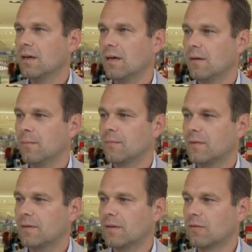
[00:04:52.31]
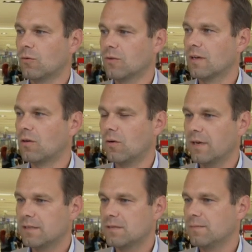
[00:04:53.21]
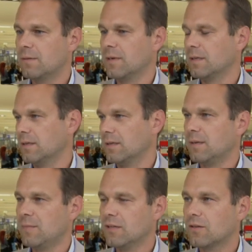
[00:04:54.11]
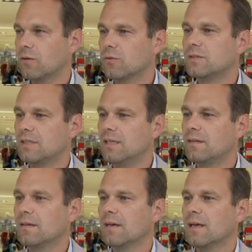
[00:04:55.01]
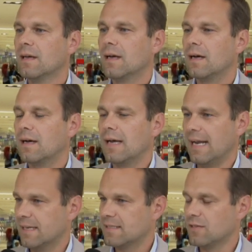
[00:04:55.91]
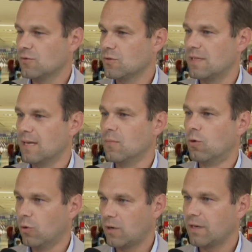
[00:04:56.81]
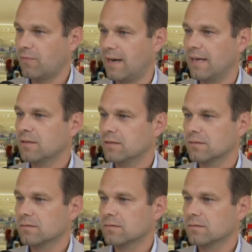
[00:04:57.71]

Ähm, das Rote Kreuz, wie man im Hintergrund sieht, äh, hält sein System hochgefahren.